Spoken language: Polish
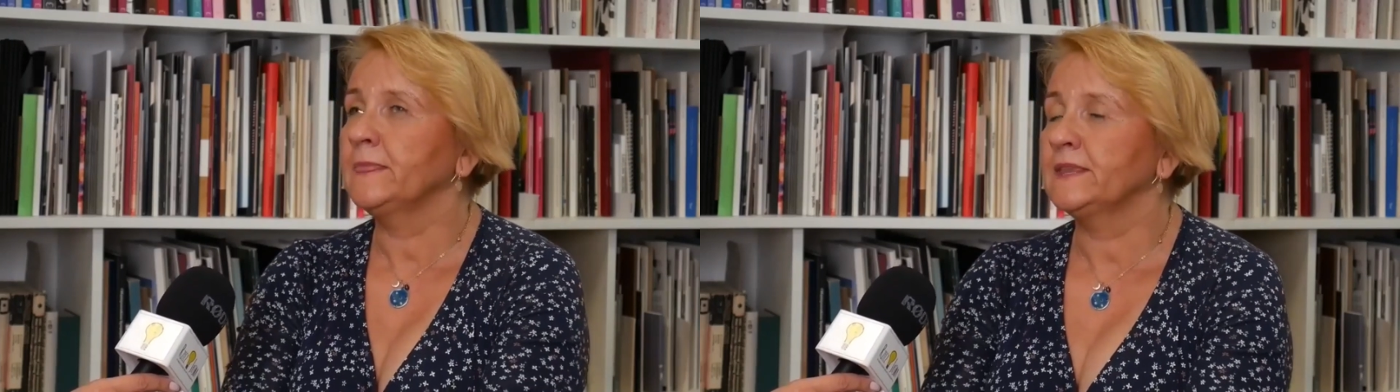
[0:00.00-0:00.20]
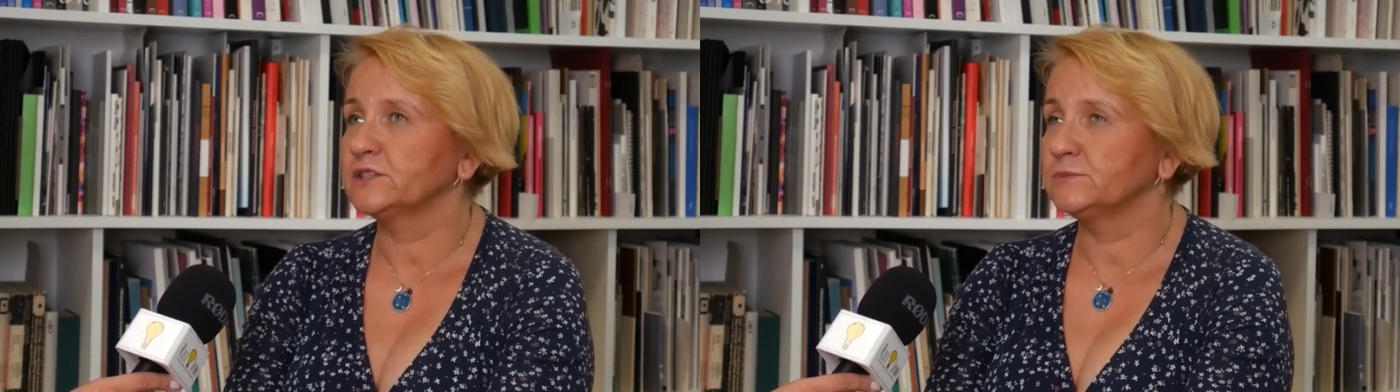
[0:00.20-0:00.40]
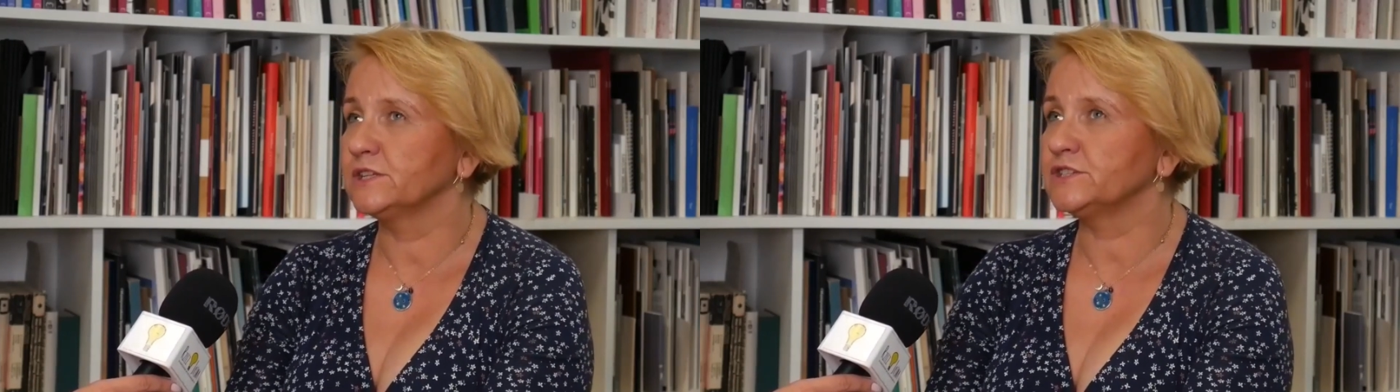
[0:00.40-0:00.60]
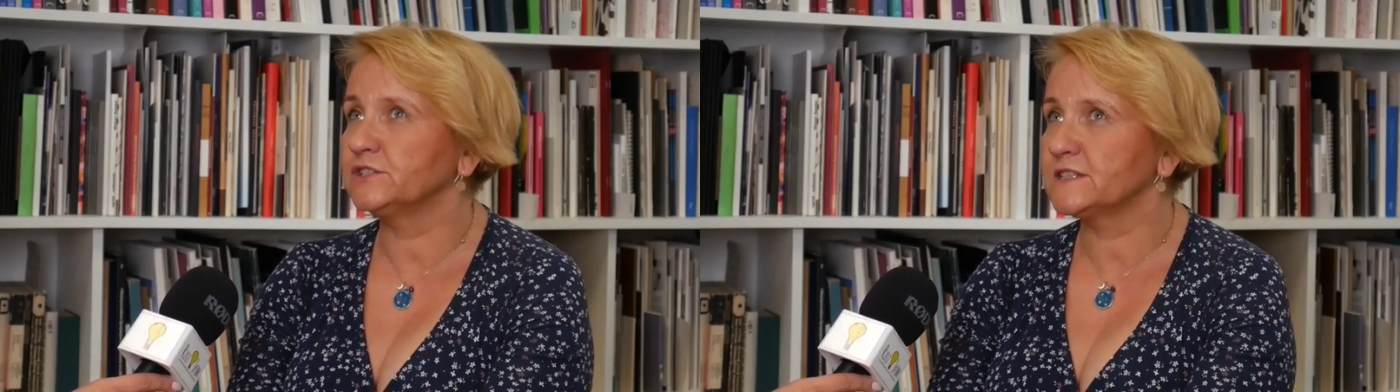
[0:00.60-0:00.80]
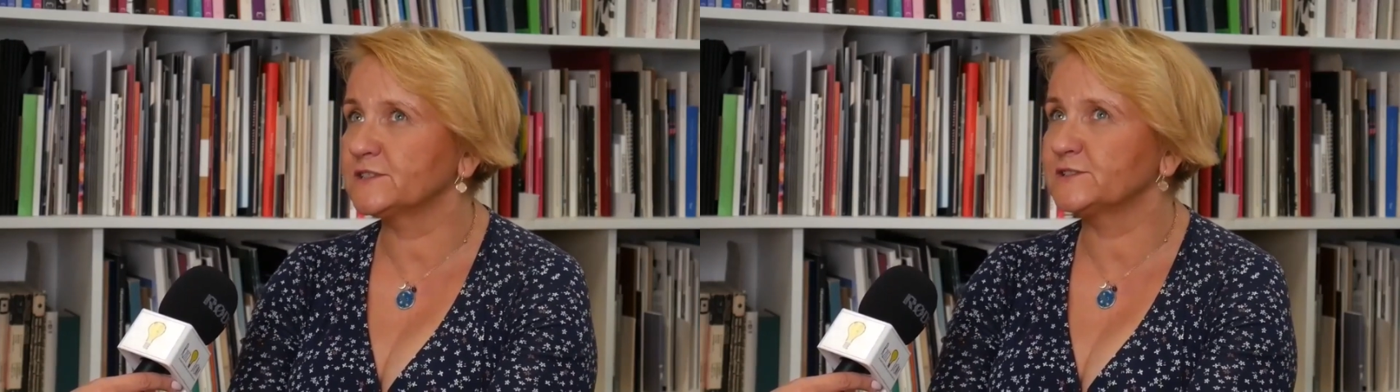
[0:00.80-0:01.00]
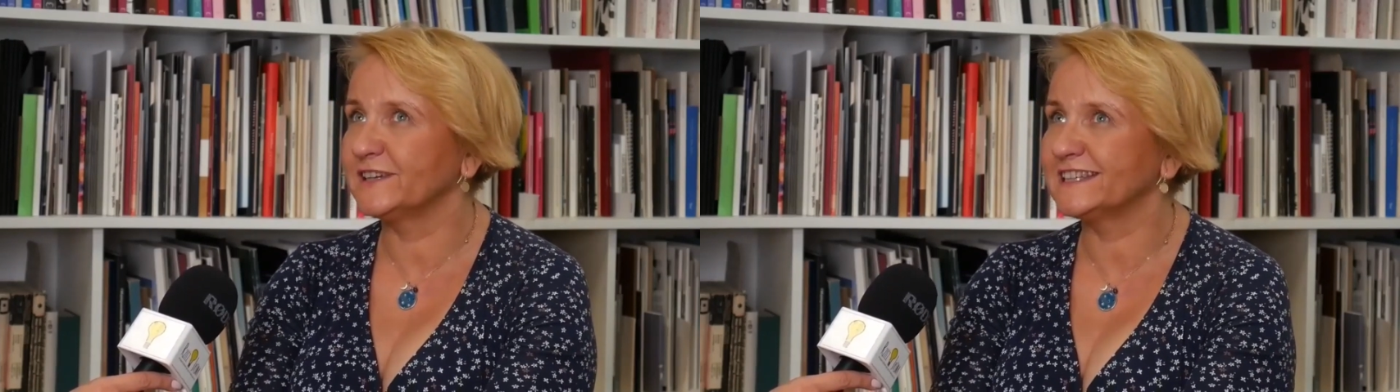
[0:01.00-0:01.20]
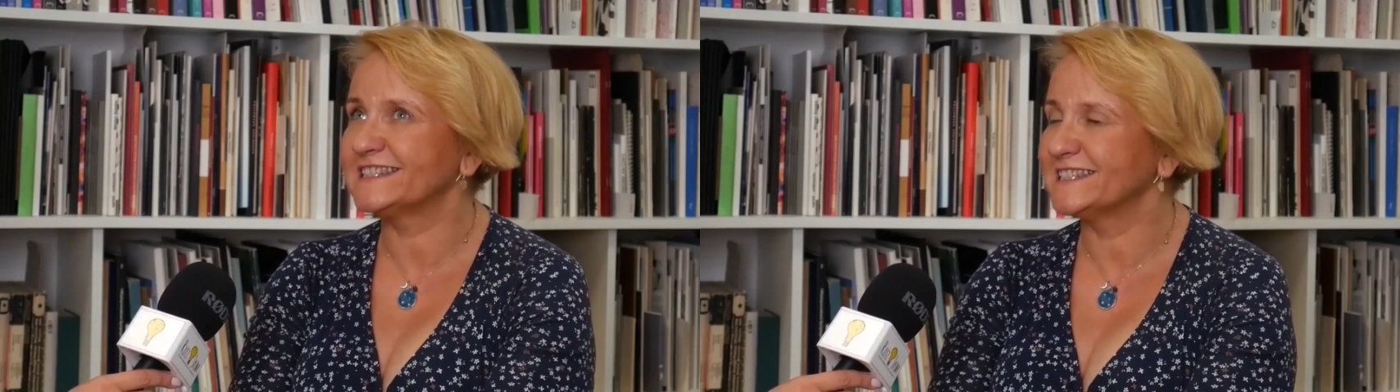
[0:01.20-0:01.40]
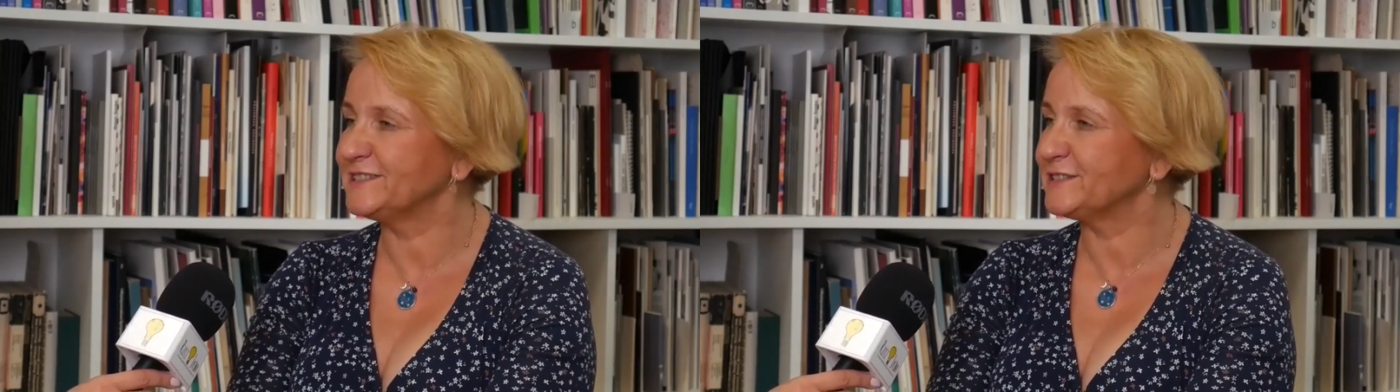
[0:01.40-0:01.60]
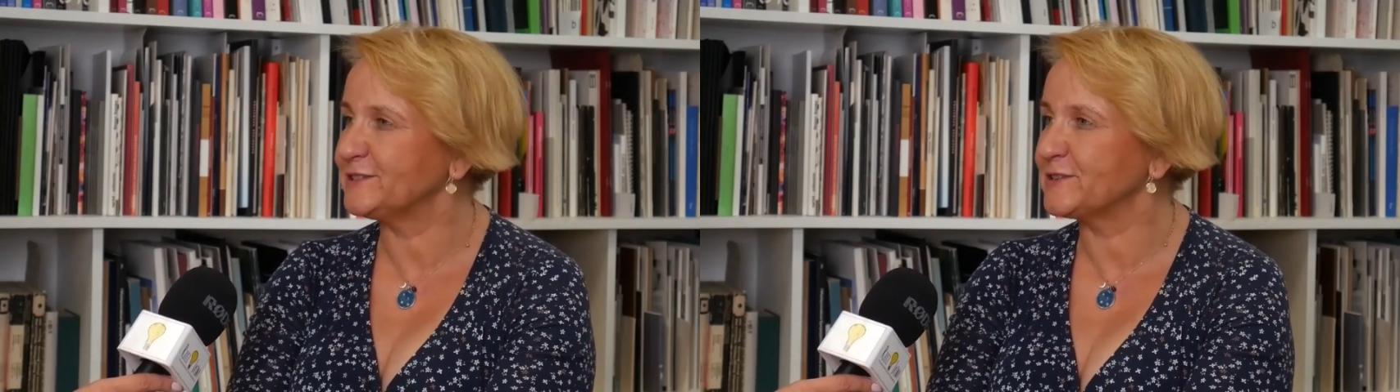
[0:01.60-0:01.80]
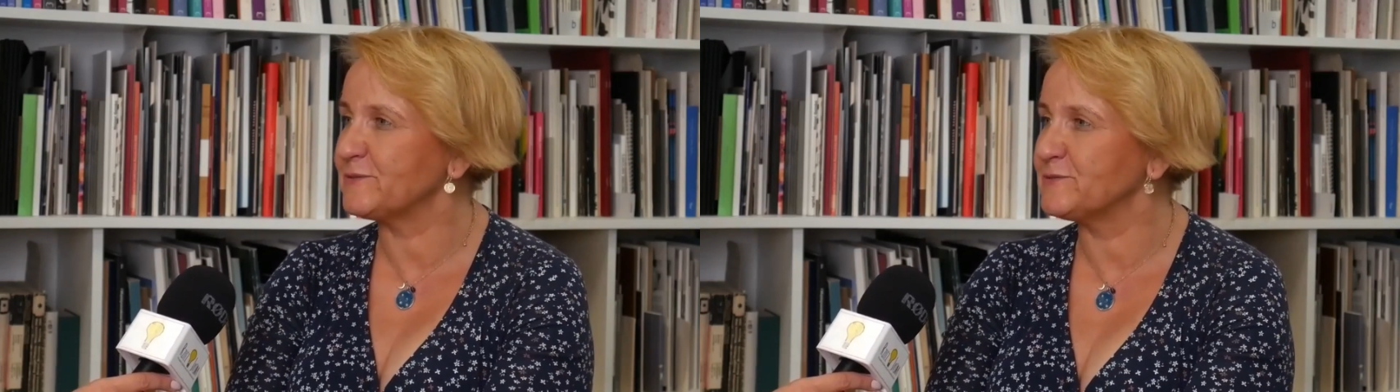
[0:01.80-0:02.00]
Także myślę, że to jest coś więcej niż
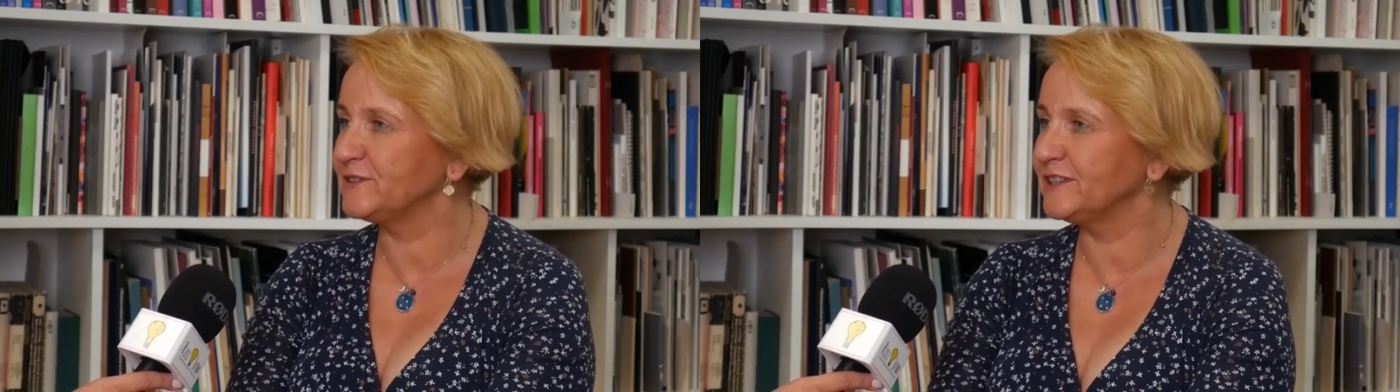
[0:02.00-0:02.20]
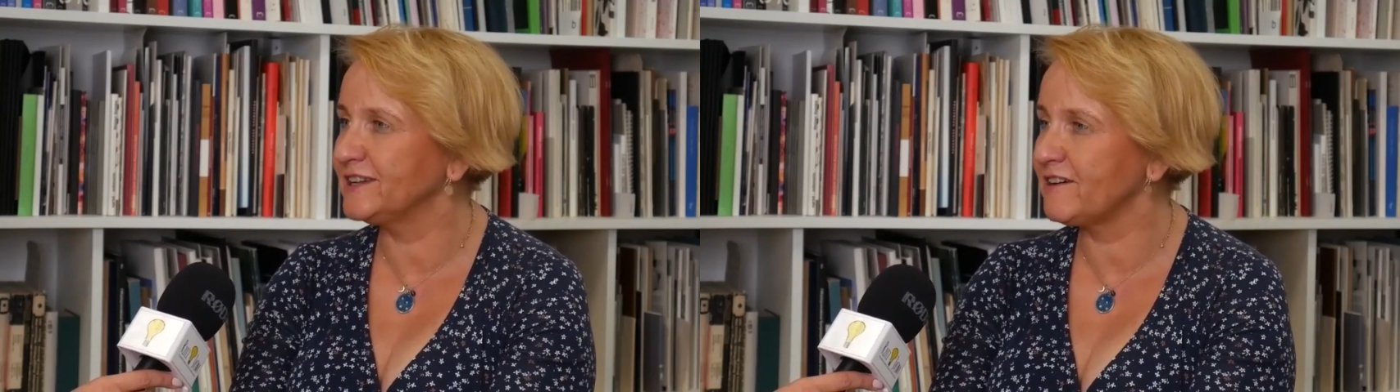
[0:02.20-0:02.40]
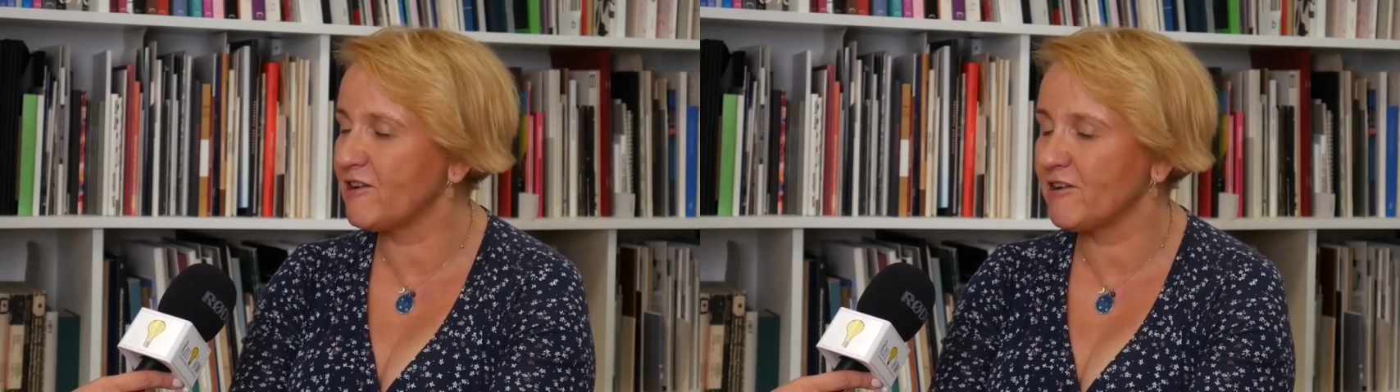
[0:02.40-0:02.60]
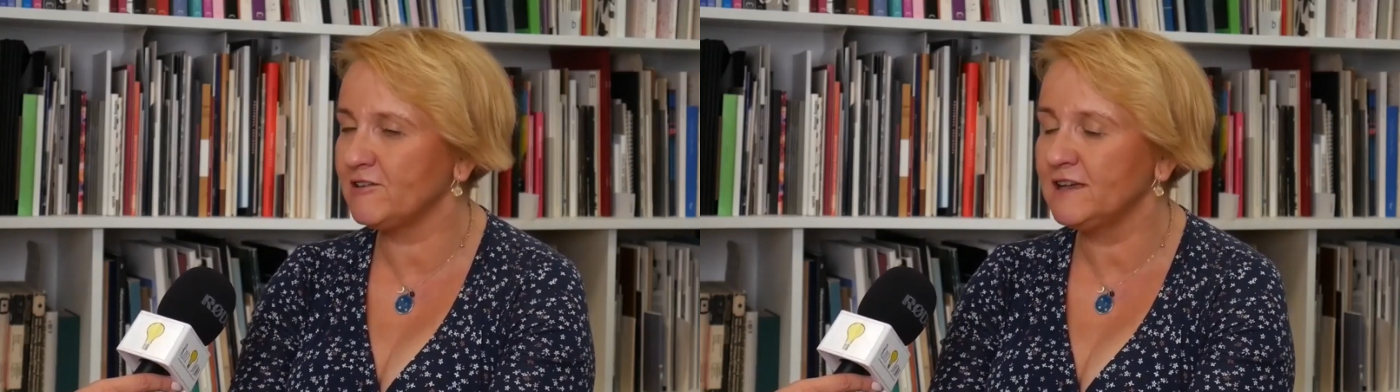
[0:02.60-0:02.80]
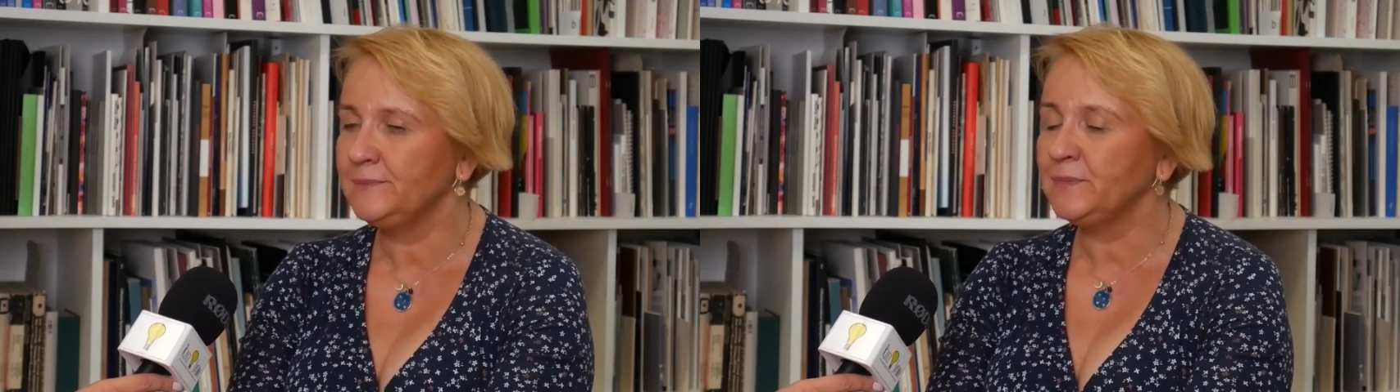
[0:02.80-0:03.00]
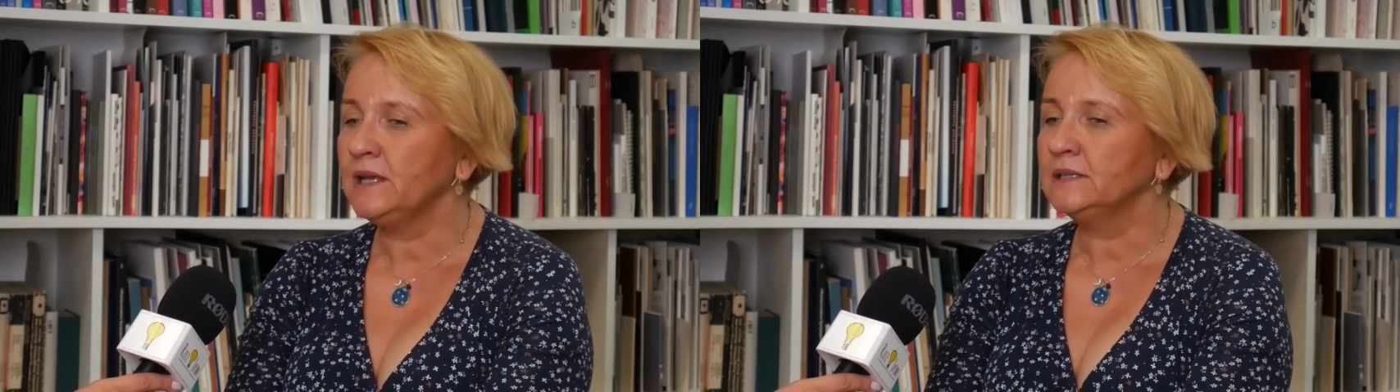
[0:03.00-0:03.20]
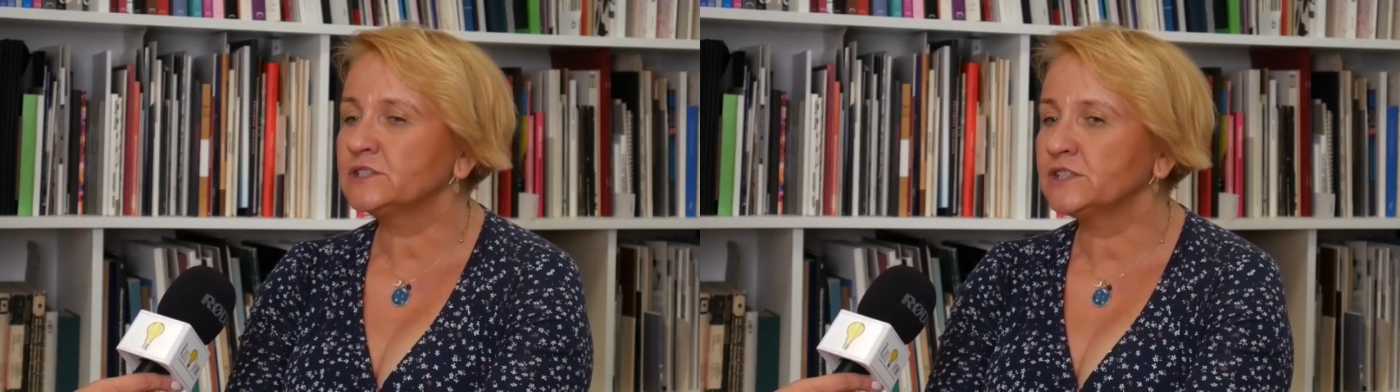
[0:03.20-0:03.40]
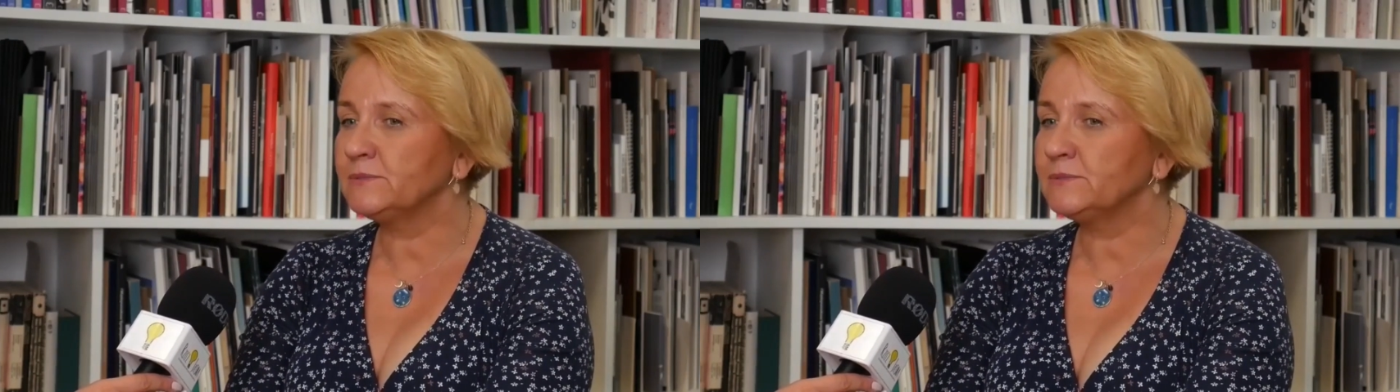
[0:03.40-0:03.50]
tylko mówienie o. Znaczy, ja